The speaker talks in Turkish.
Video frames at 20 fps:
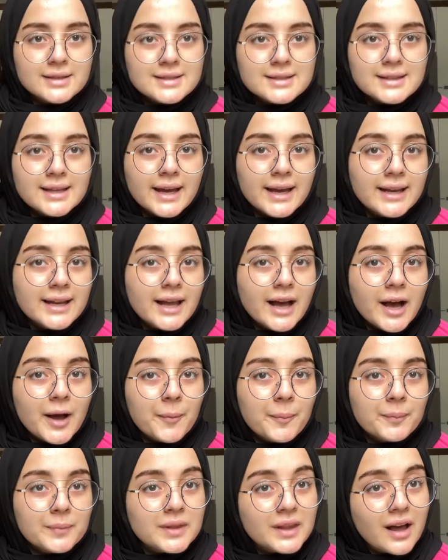
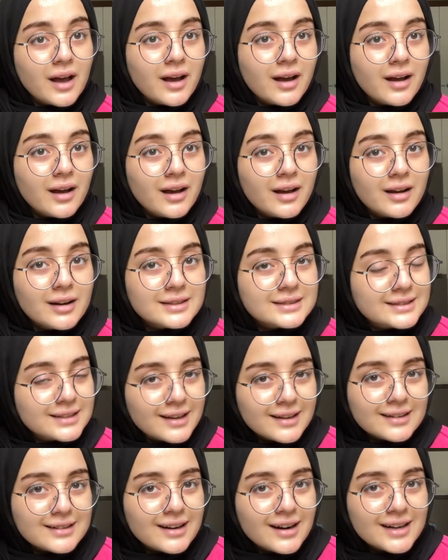Selamlar
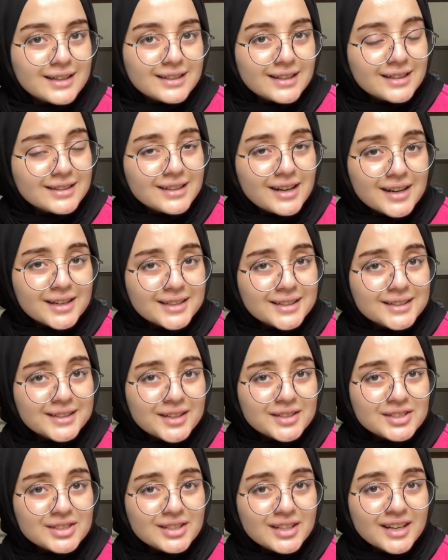tekrardan
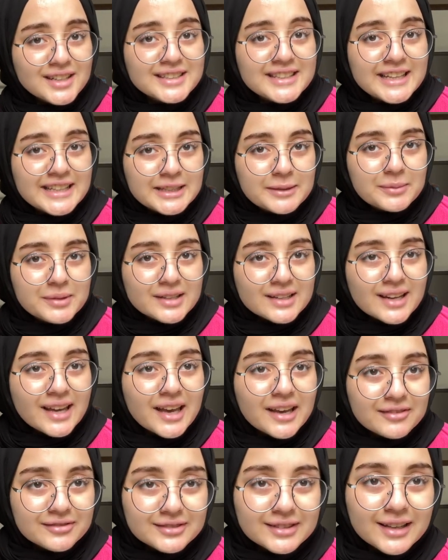arkadaşlar. Yeni bir
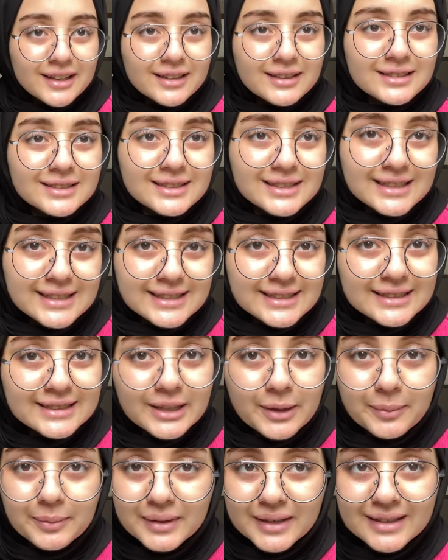evde
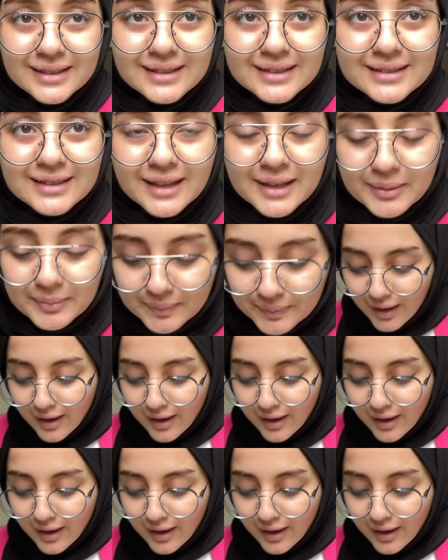sizinle birlikteyim.